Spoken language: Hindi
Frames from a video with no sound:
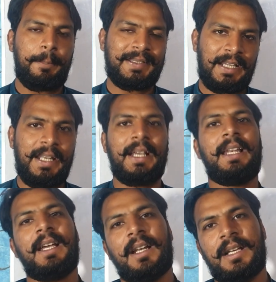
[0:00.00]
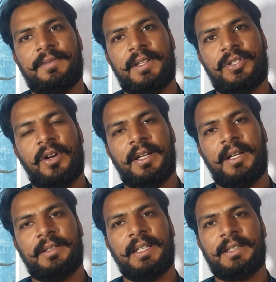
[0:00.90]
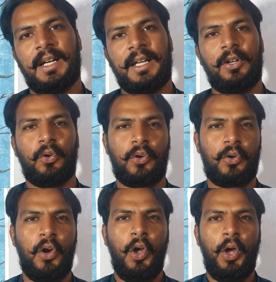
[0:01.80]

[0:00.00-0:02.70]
बताने के लिए क्लास वन स्टार्ट करते हैं ताकि लोगों को